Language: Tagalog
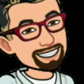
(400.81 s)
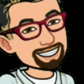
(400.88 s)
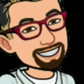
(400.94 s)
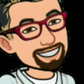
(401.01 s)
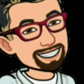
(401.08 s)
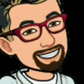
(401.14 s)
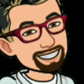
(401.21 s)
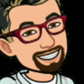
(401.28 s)

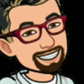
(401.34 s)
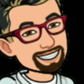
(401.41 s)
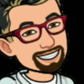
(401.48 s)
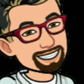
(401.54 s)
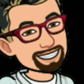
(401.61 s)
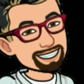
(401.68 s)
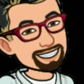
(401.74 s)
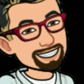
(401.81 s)
Hanggang
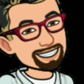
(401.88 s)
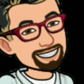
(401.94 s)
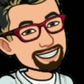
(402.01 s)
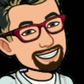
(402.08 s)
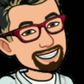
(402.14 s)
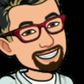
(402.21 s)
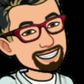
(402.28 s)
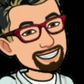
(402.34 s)
step 6
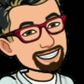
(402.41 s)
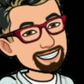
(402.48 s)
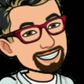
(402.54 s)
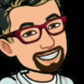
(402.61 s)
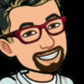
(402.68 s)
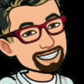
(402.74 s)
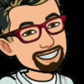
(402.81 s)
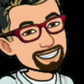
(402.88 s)
to. Okay,
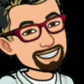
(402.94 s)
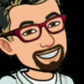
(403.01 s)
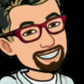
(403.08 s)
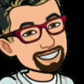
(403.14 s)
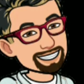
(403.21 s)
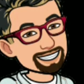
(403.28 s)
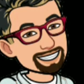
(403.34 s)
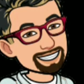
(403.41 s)
so
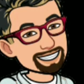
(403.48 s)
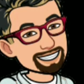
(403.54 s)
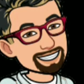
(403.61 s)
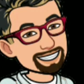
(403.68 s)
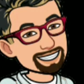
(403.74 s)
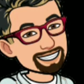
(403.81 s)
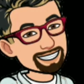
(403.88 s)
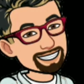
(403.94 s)
same,
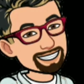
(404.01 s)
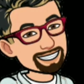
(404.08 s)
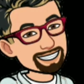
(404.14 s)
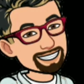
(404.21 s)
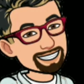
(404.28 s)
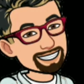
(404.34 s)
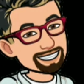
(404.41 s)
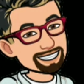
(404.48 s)
same process
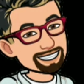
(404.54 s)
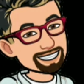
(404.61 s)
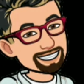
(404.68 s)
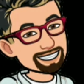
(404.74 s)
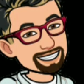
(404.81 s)
lang.